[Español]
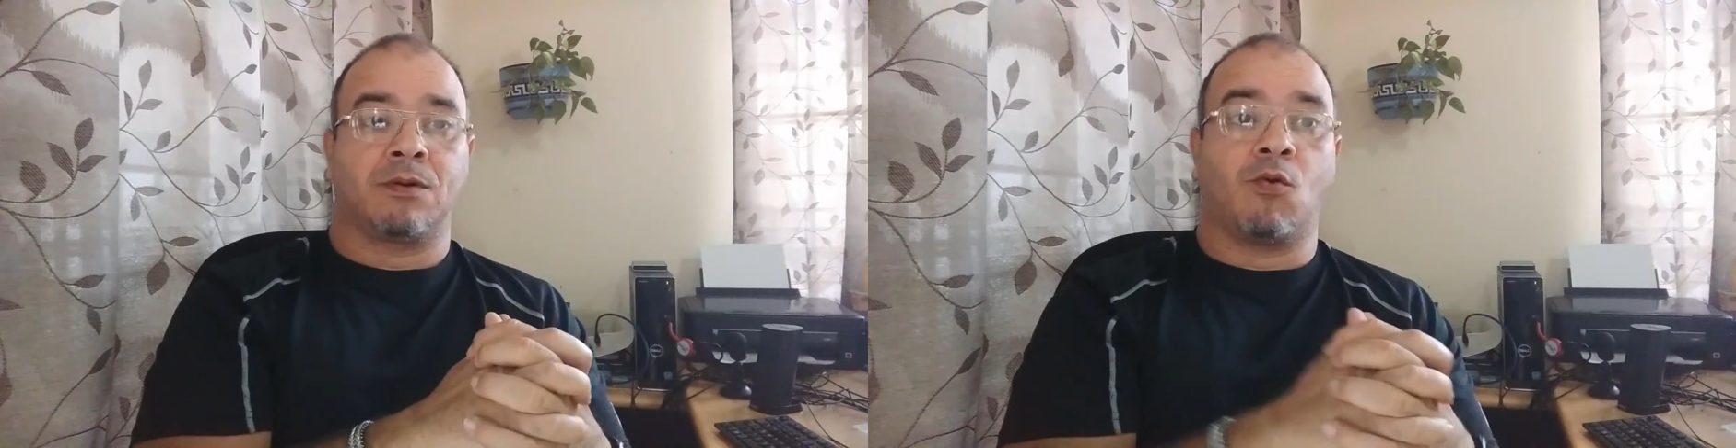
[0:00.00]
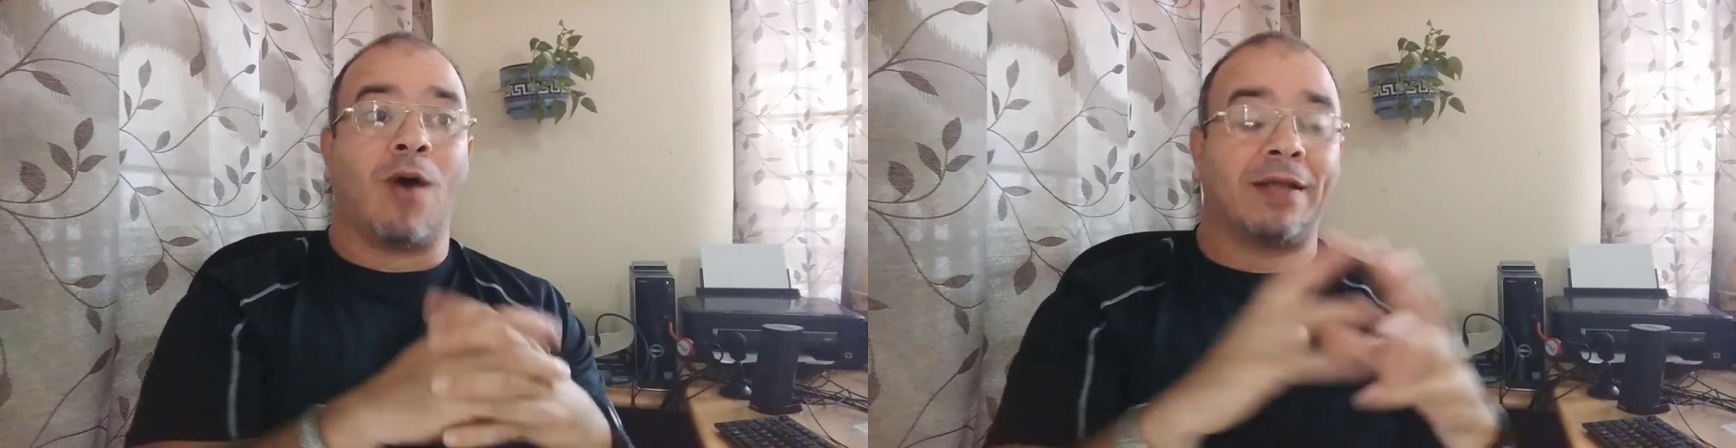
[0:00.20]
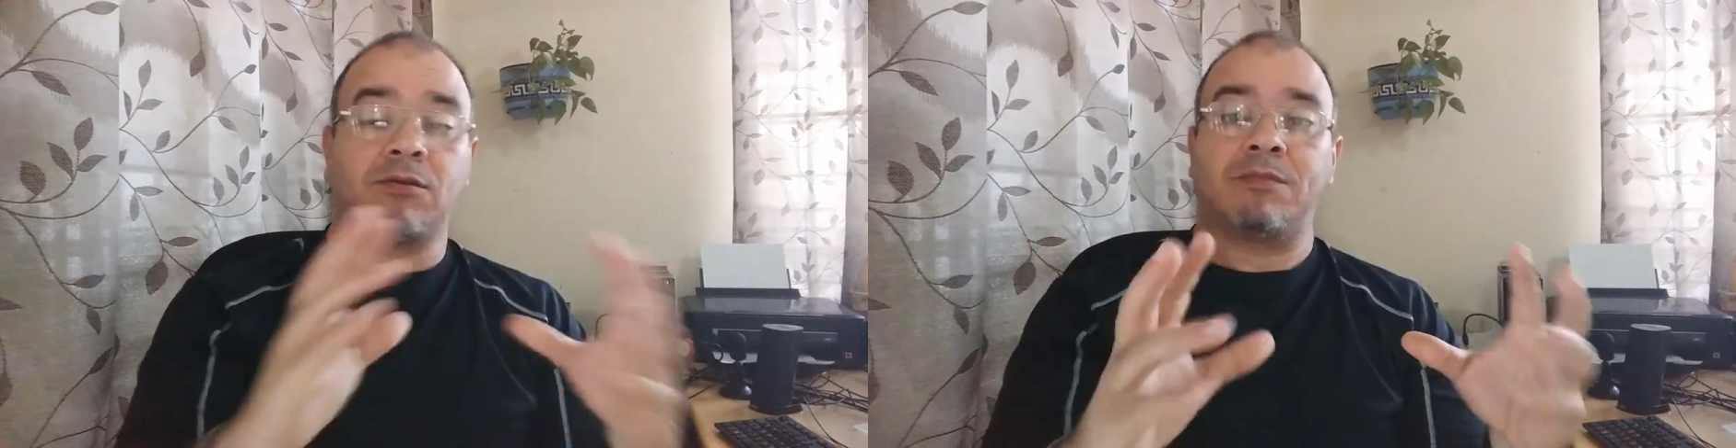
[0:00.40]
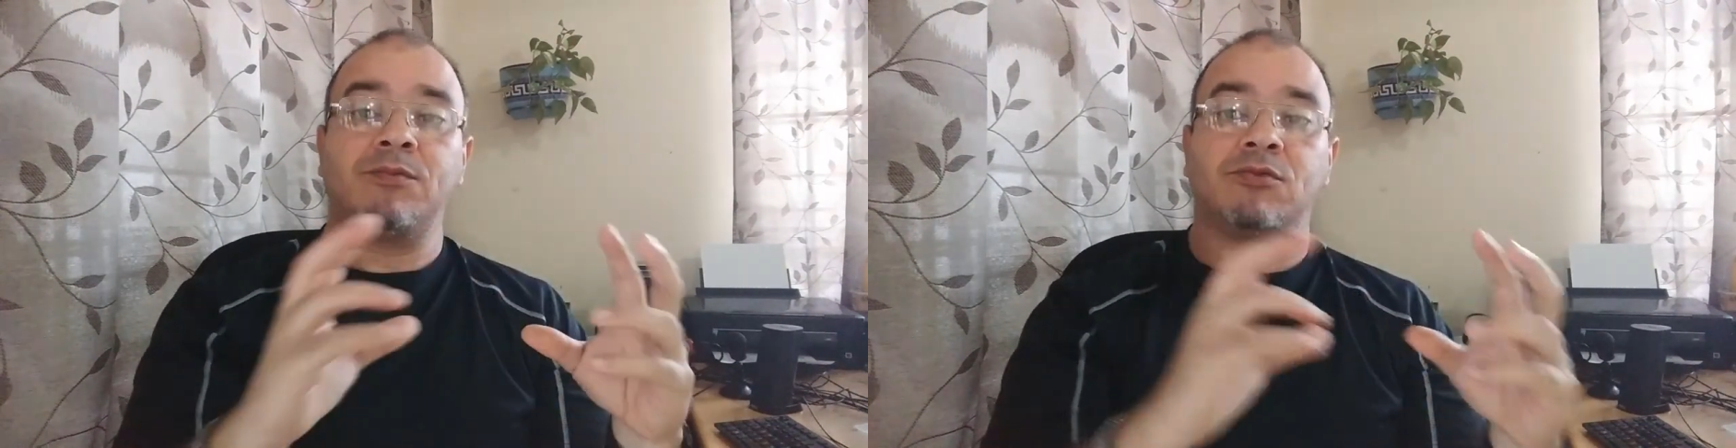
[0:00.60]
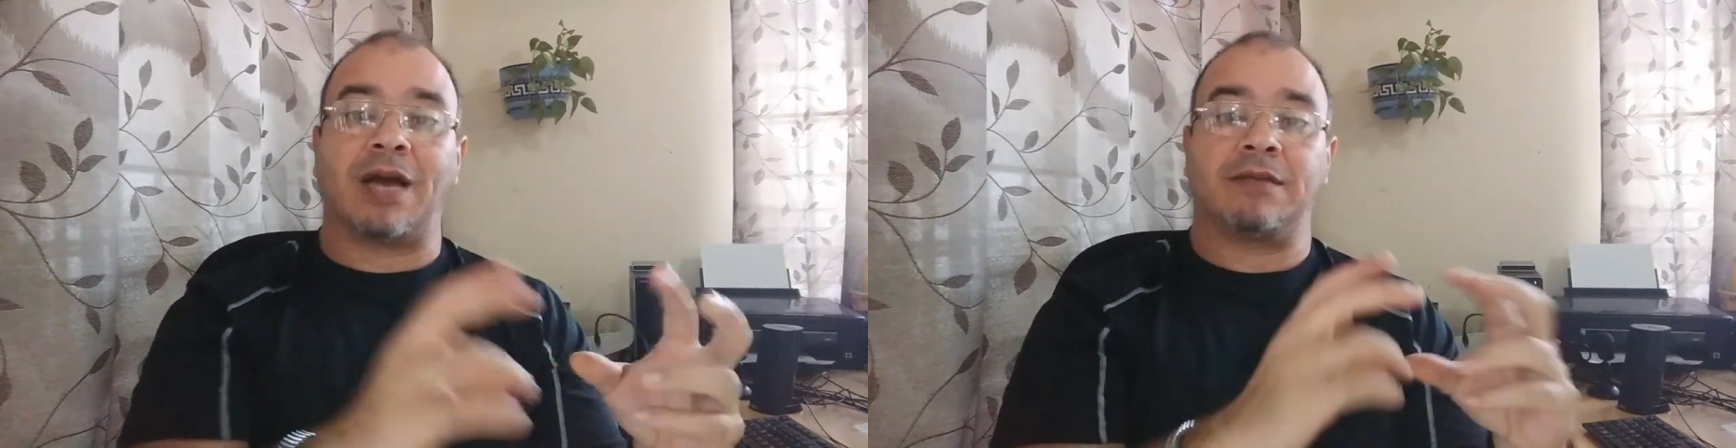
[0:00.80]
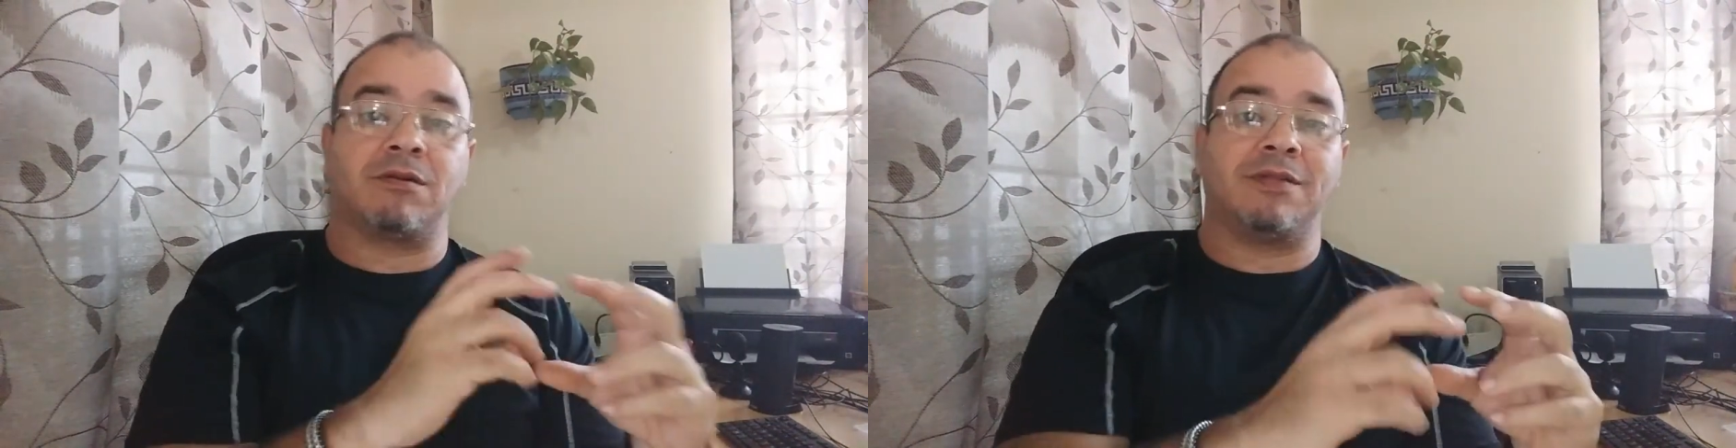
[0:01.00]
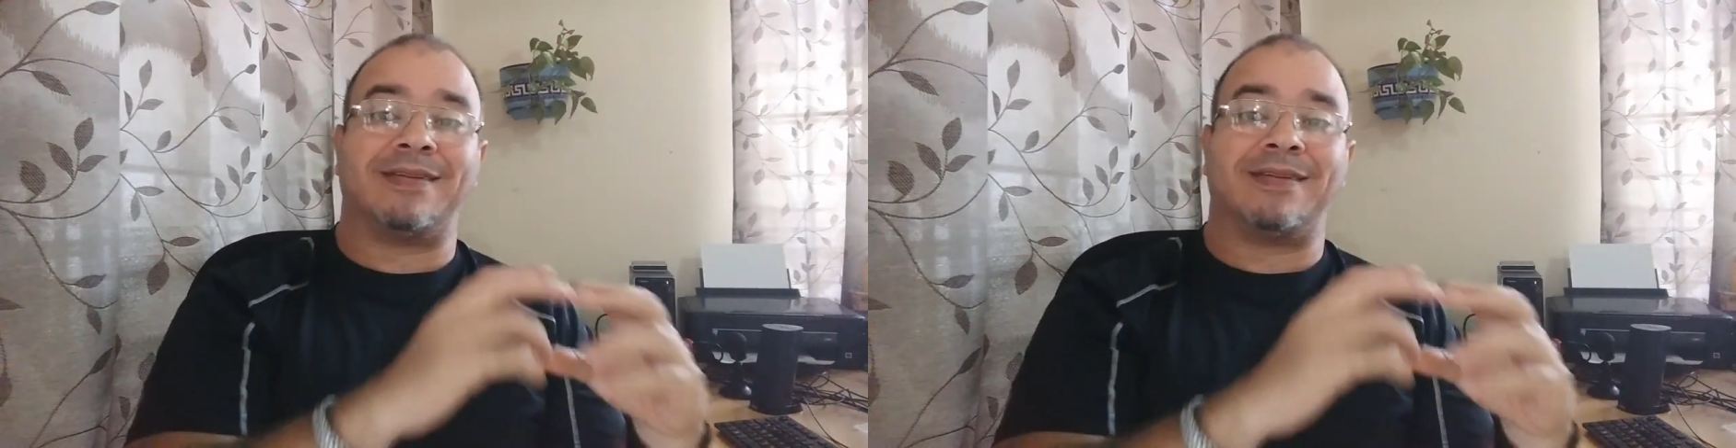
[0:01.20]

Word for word: ¿Cuántos muchachos